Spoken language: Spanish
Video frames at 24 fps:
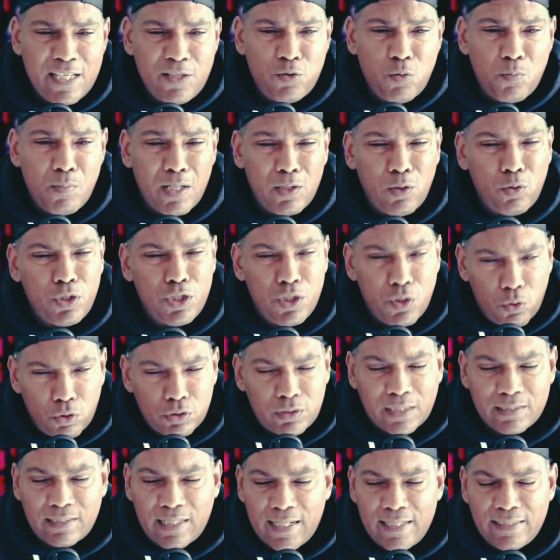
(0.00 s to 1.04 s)
Jason Maloney,
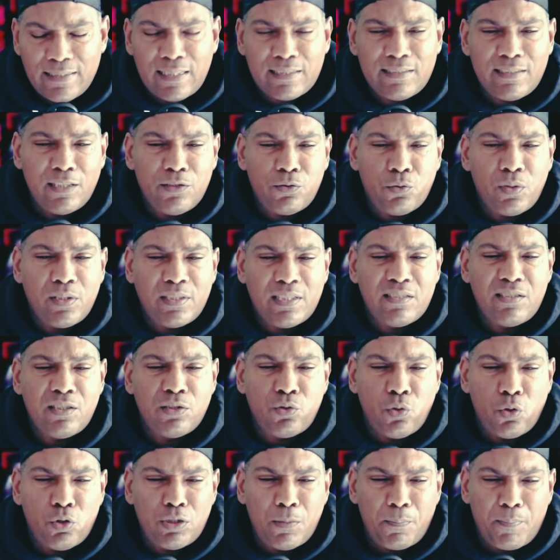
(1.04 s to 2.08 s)
otra tarjeta
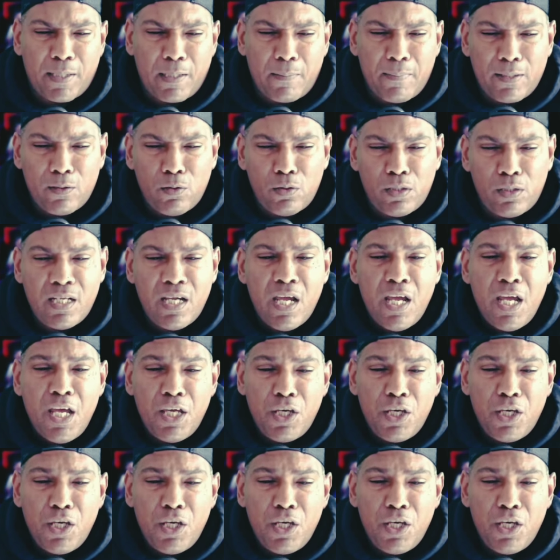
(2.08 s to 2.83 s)
116-112 para Maloney